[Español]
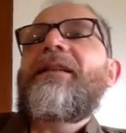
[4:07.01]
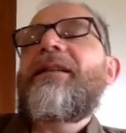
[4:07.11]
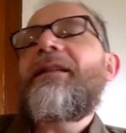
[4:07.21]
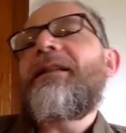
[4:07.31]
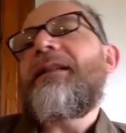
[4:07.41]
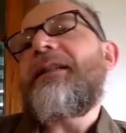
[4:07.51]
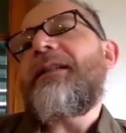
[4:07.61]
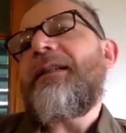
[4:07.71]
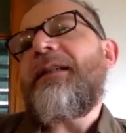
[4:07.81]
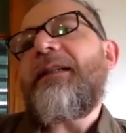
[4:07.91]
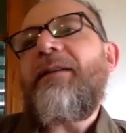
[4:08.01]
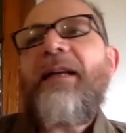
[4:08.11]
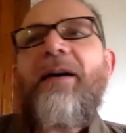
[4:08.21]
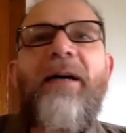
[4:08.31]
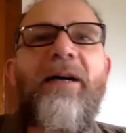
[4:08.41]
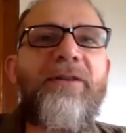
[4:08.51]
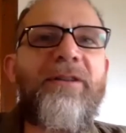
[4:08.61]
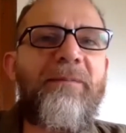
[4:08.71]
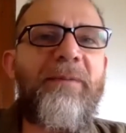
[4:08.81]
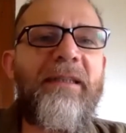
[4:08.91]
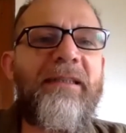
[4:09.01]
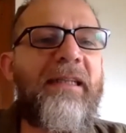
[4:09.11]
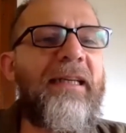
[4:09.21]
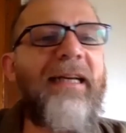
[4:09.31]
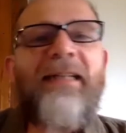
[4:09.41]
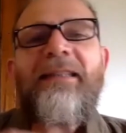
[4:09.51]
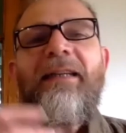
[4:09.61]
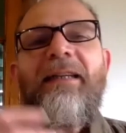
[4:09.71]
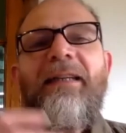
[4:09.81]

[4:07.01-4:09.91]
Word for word: Eh, que estaban abajo, siempre le encantaba